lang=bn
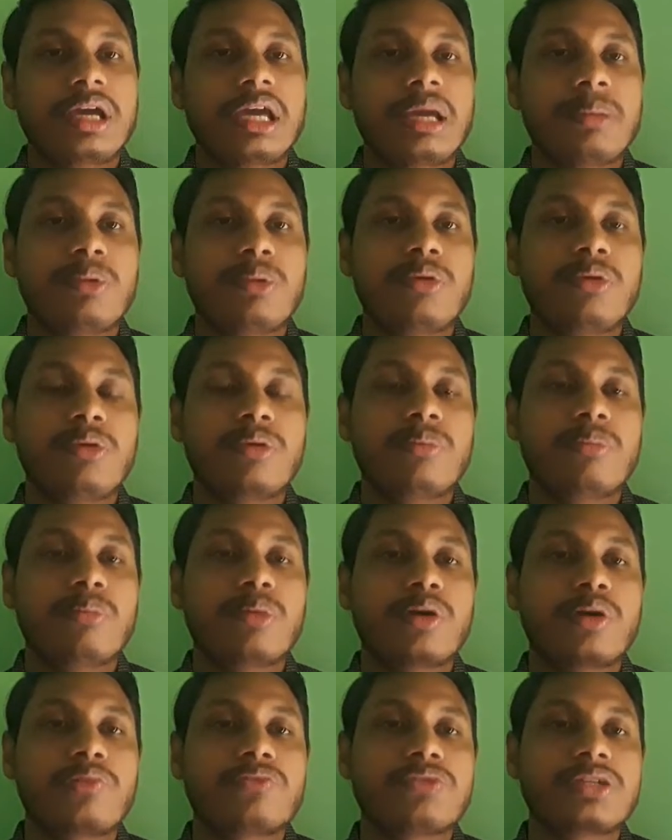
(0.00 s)
এবং
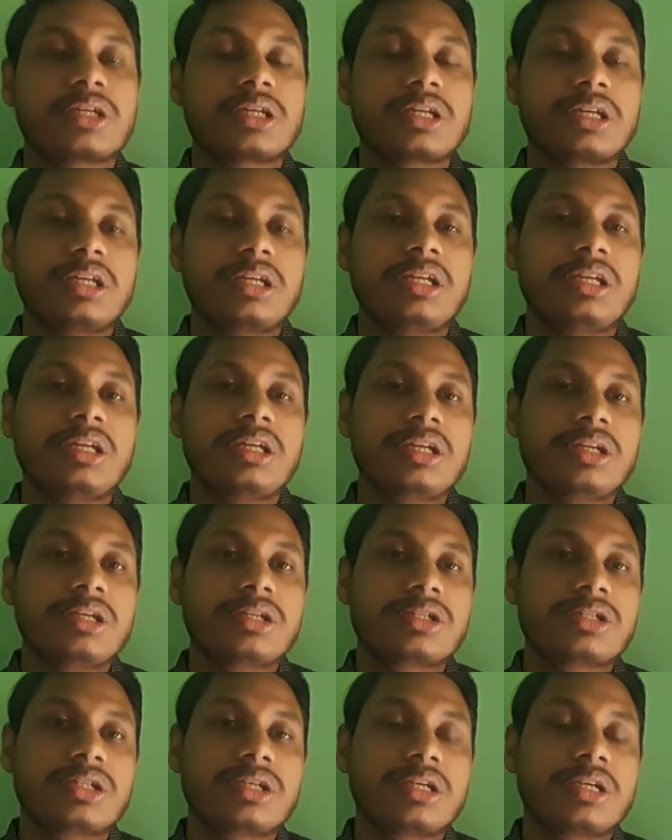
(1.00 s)
বরফটা কিনে
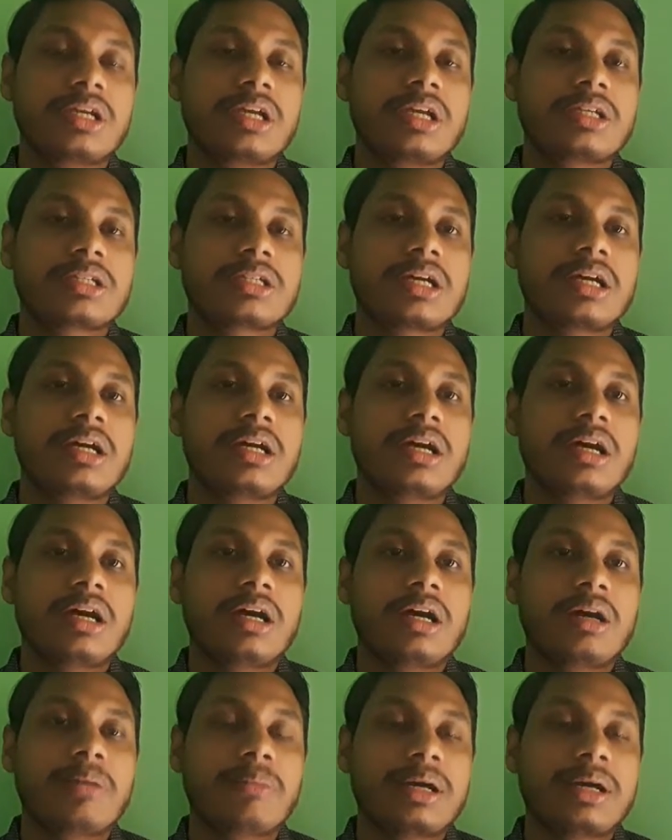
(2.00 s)
সে এটা
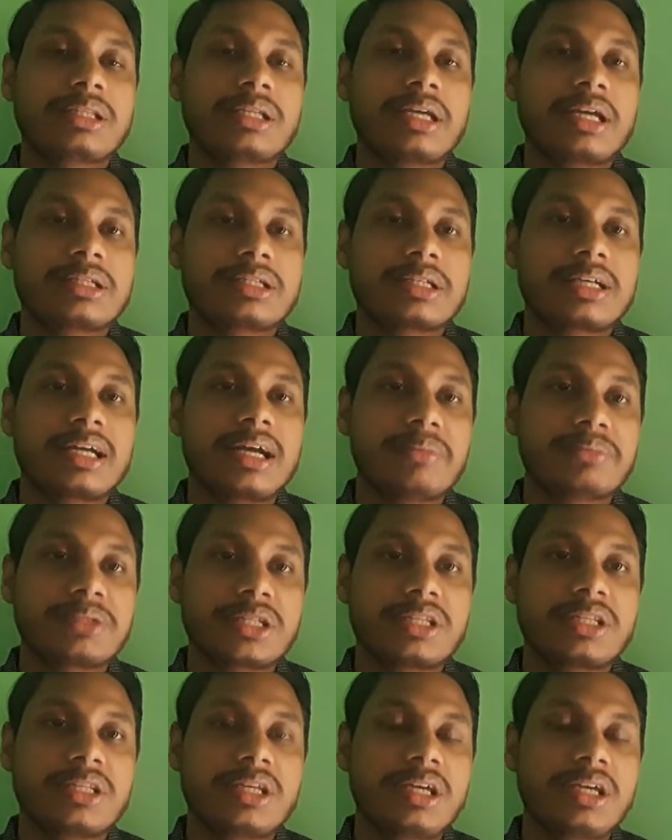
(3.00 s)
মাথায় একটা গামছা
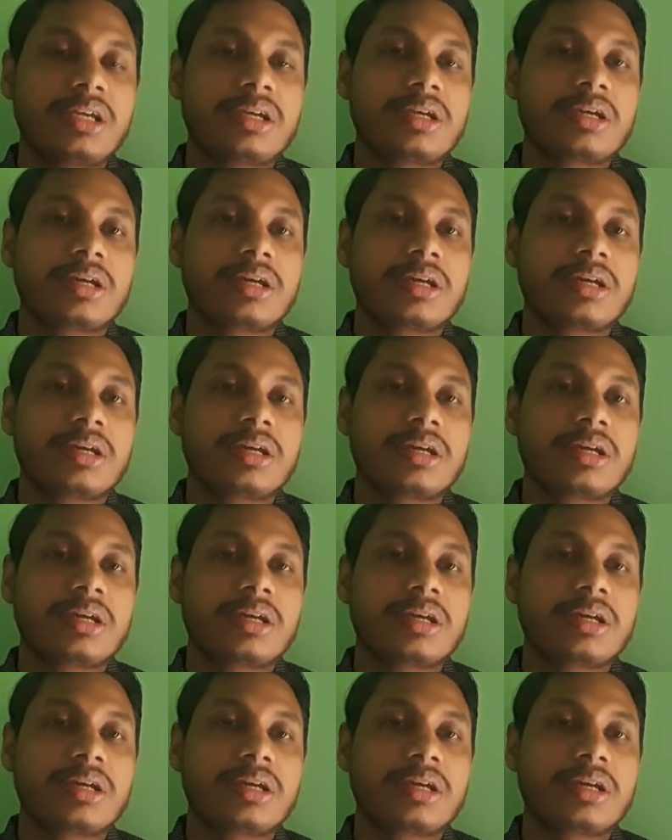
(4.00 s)
দিয়ে